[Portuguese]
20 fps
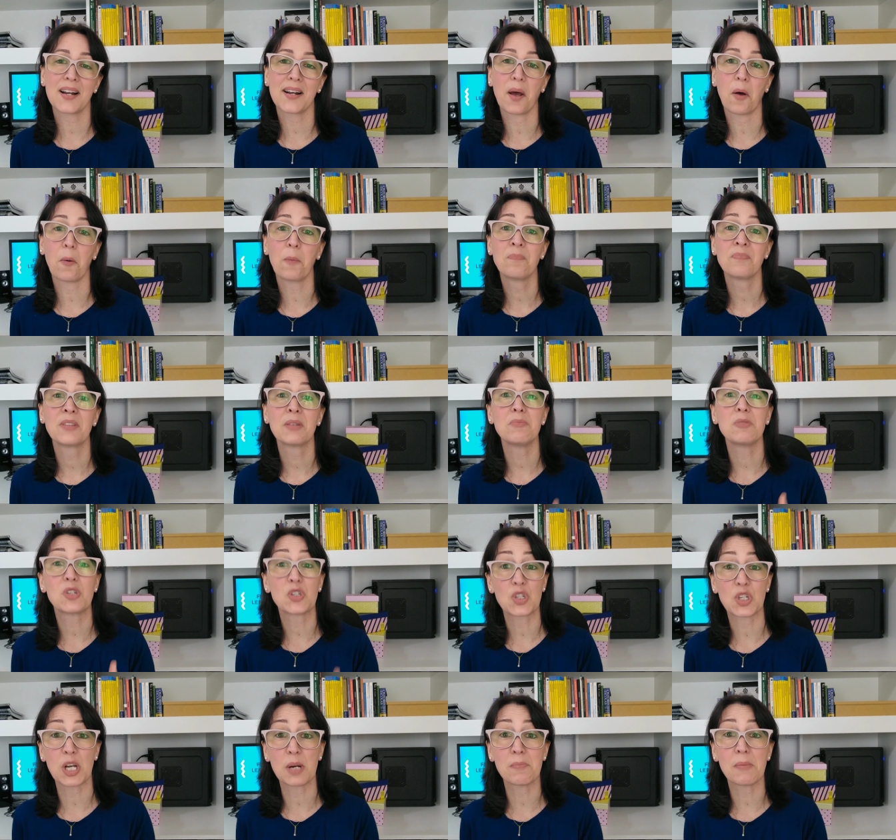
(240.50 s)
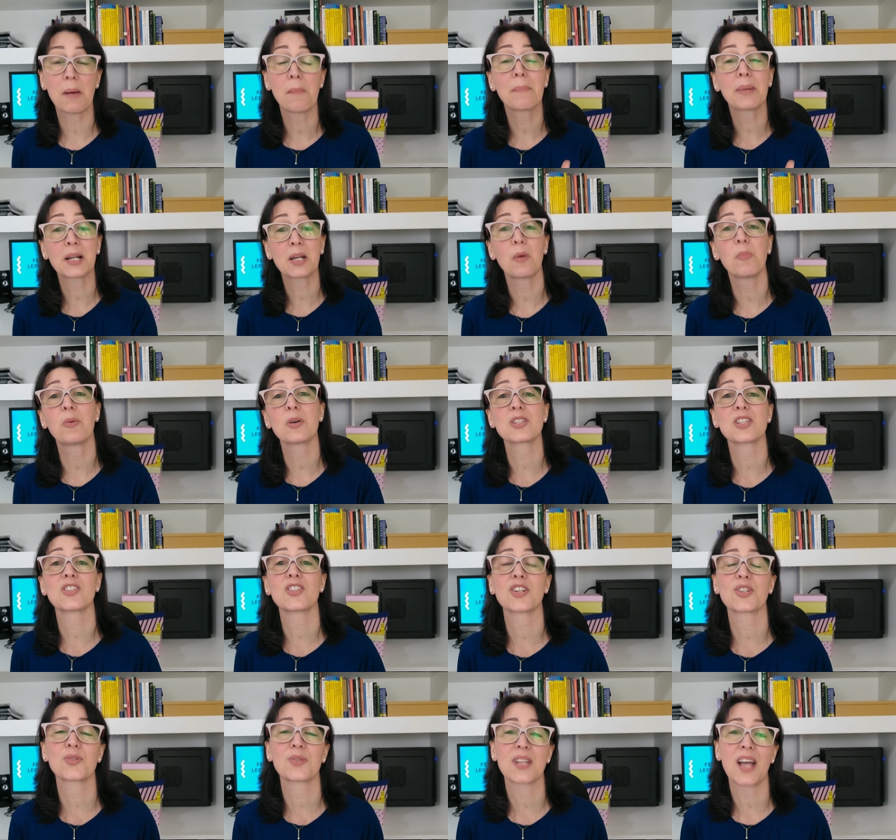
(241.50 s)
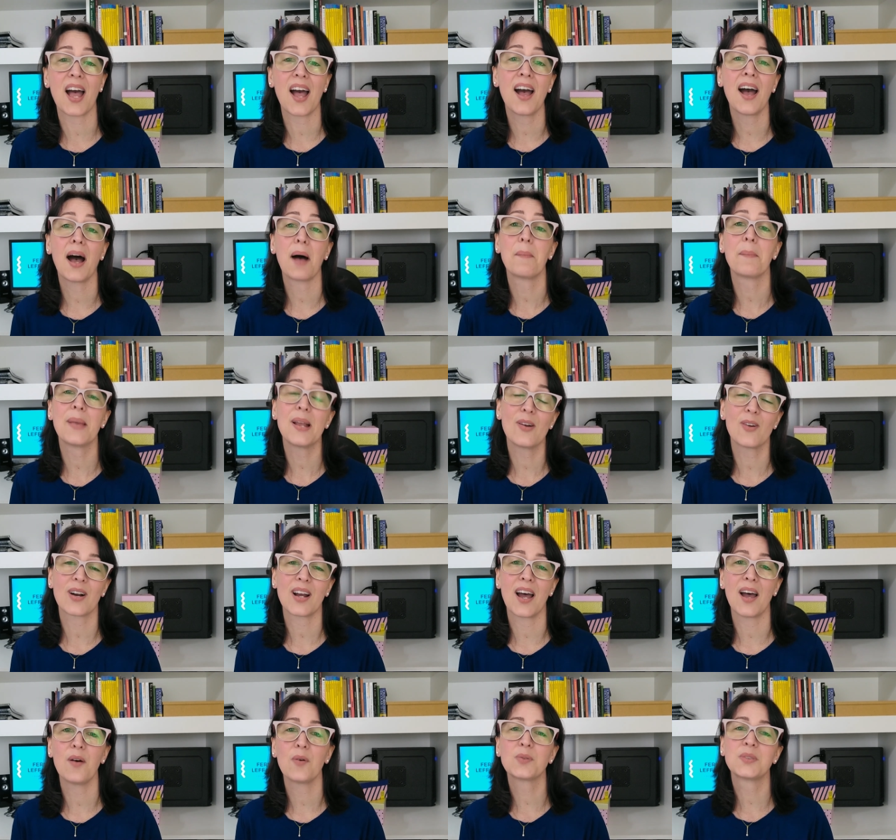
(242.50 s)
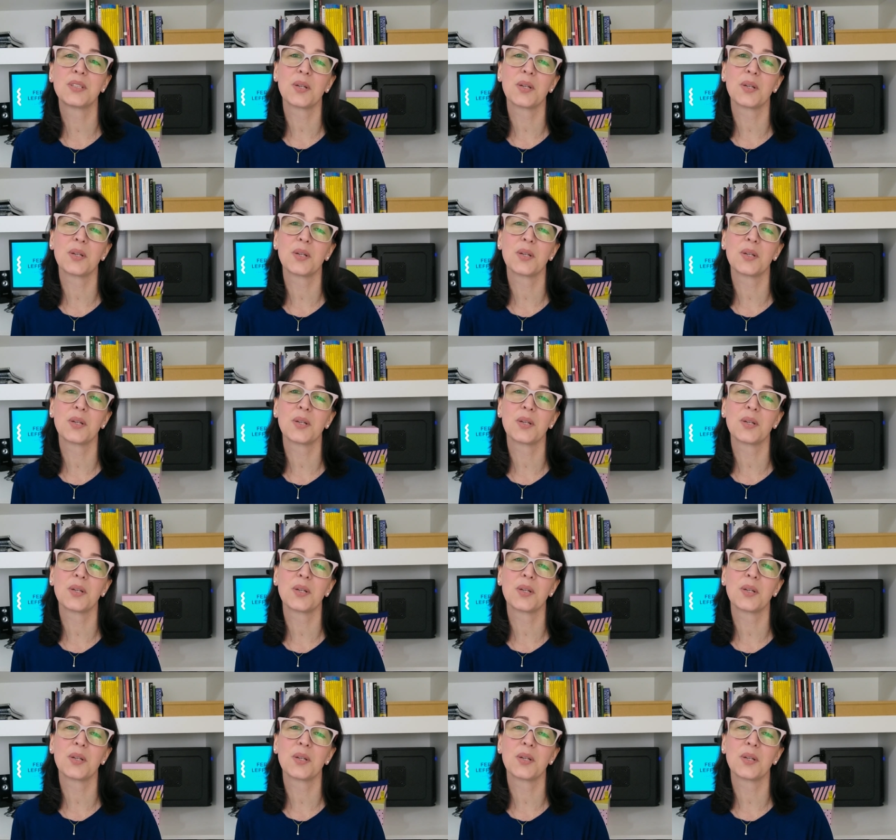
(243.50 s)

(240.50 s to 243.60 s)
canal. Me chama para que eu possa te ajudar a melhorar